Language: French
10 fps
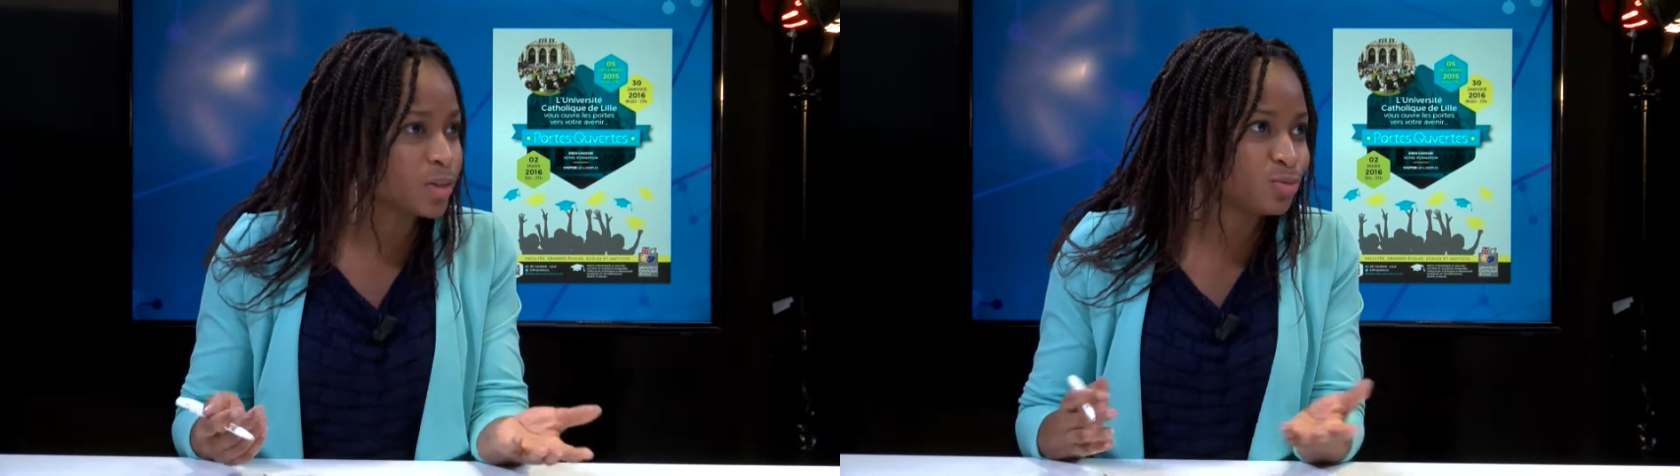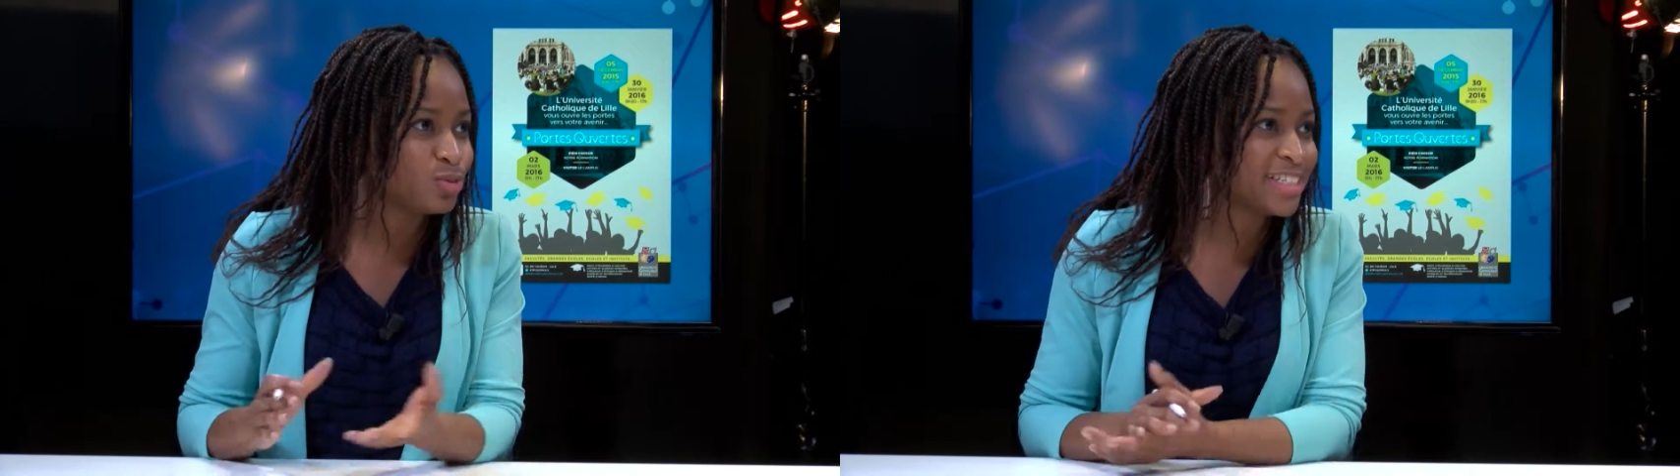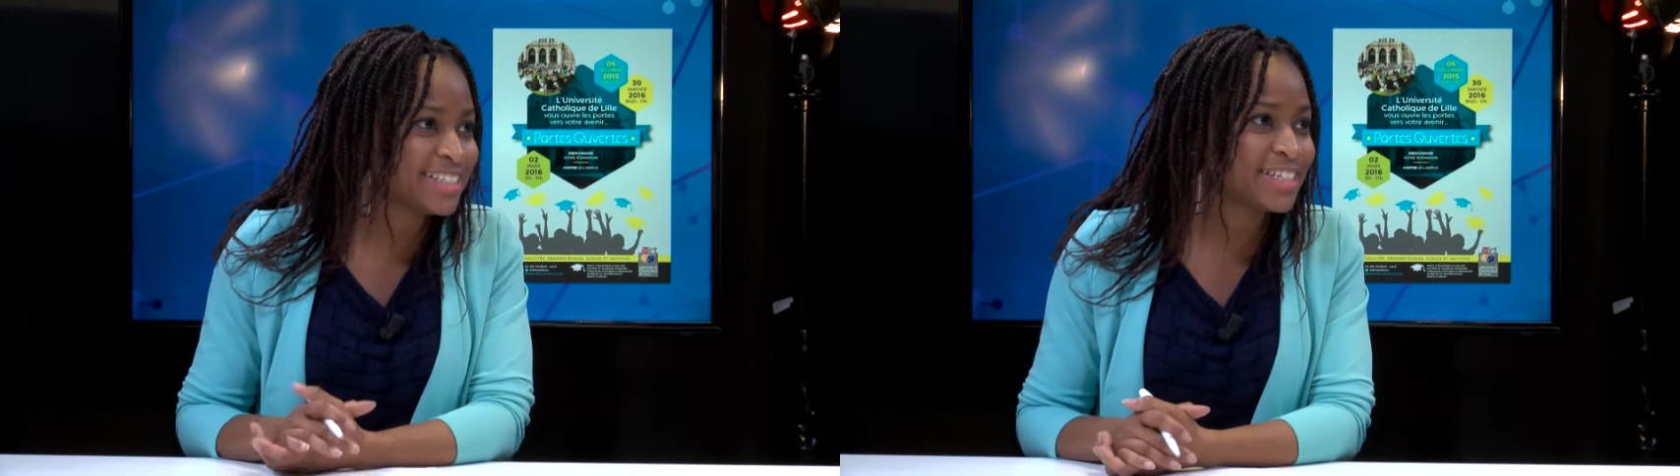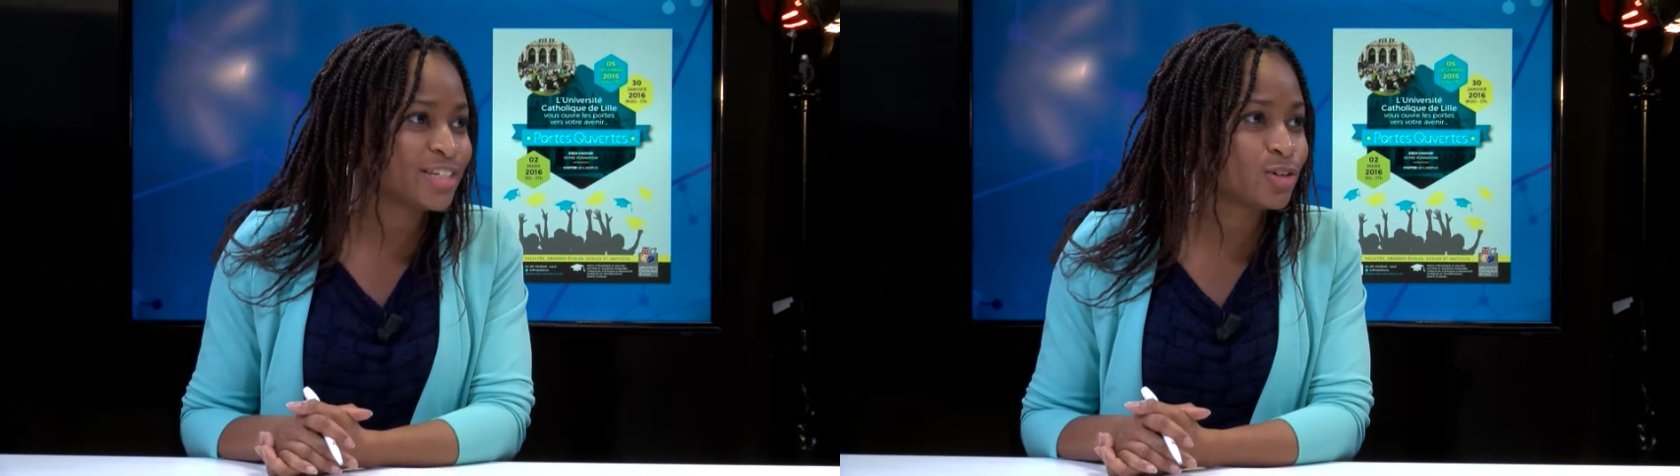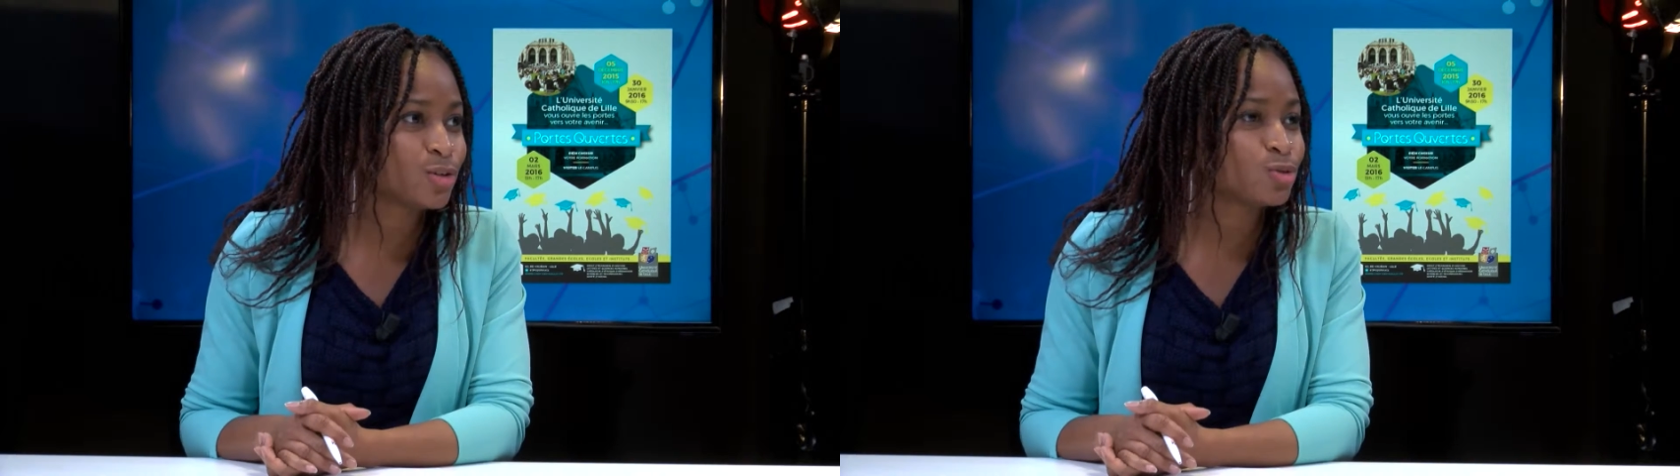comme vous le
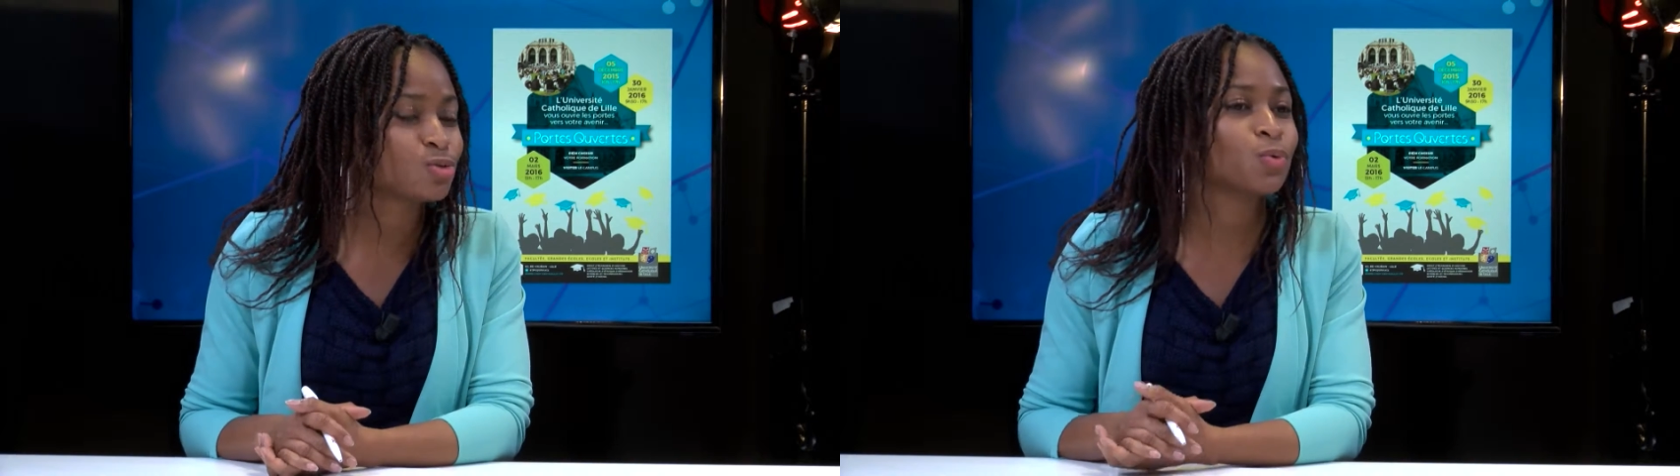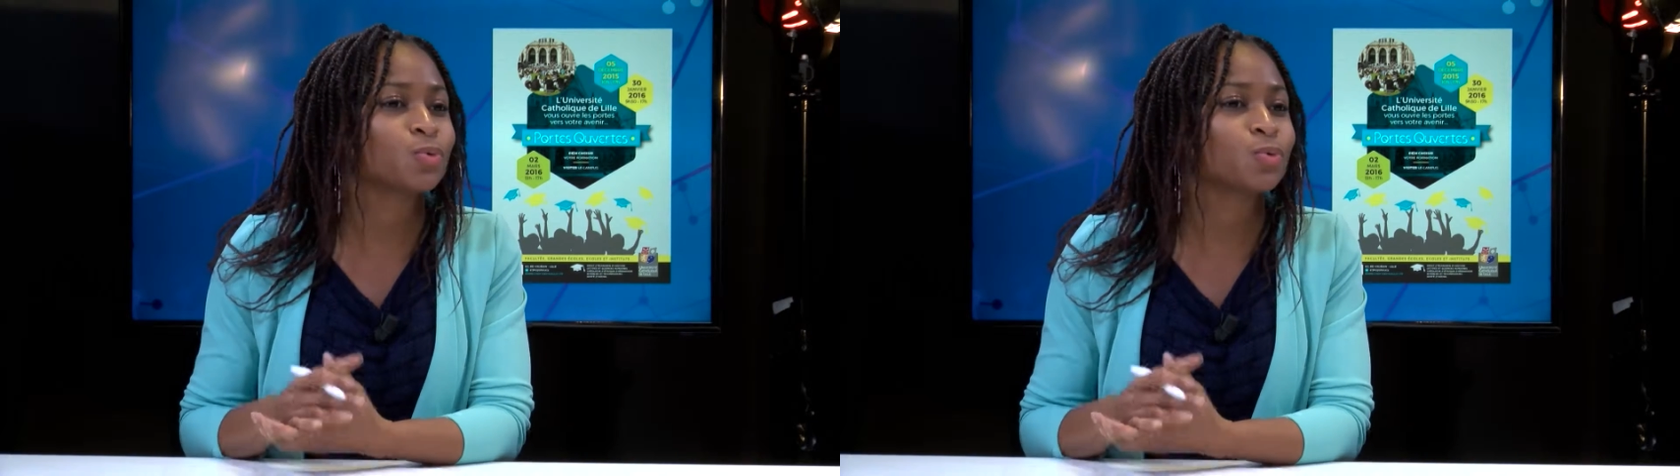disiez, euh, sont